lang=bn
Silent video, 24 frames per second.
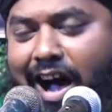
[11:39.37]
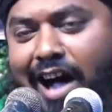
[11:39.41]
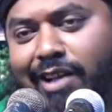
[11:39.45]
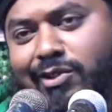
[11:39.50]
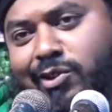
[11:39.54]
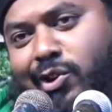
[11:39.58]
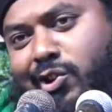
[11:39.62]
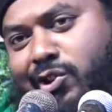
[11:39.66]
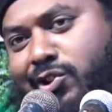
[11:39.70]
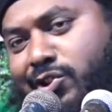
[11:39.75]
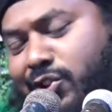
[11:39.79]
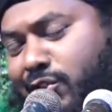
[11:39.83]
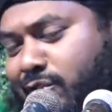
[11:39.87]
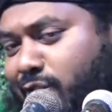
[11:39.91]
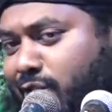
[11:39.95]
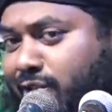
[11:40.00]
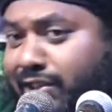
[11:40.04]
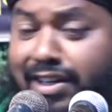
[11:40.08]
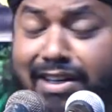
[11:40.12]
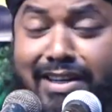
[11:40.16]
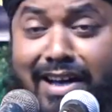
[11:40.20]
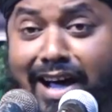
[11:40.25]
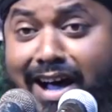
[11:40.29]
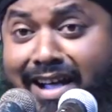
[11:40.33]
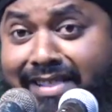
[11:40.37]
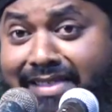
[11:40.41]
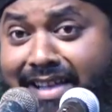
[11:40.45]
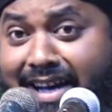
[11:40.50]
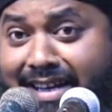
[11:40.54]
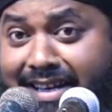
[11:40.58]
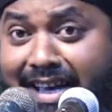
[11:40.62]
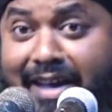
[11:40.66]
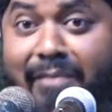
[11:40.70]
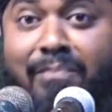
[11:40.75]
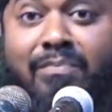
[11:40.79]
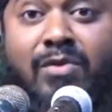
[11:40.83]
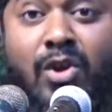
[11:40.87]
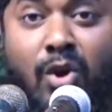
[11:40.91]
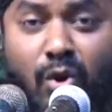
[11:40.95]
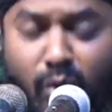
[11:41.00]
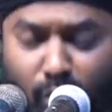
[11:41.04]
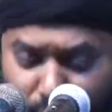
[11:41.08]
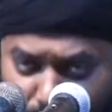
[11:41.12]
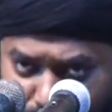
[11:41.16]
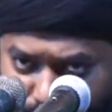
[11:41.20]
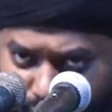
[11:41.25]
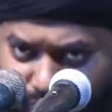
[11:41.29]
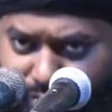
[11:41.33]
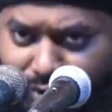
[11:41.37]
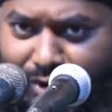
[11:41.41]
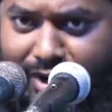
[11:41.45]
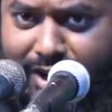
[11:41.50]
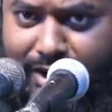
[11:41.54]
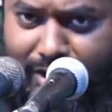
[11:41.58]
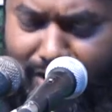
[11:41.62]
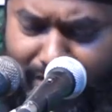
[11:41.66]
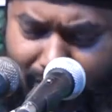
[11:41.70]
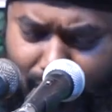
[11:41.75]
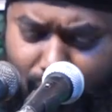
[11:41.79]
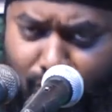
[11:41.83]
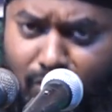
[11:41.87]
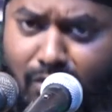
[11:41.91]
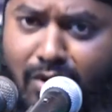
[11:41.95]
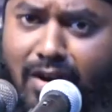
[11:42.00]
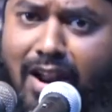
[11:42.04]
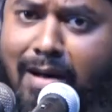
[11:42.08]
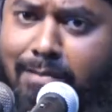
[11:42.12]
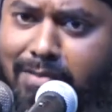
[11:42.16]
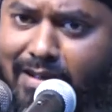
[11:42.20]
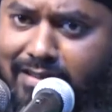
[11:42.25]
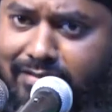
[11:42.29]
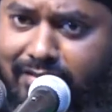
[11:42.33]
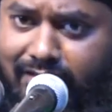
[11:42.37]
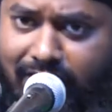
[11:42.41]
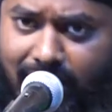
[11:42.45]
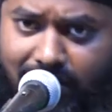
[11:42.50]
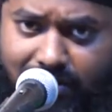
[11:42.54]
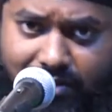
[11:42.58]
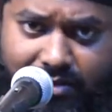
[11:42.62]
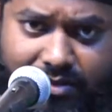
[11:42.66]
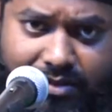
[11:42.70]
আদর্শ যদি না থাকে পুরুষ করে কোনো লাভ আছে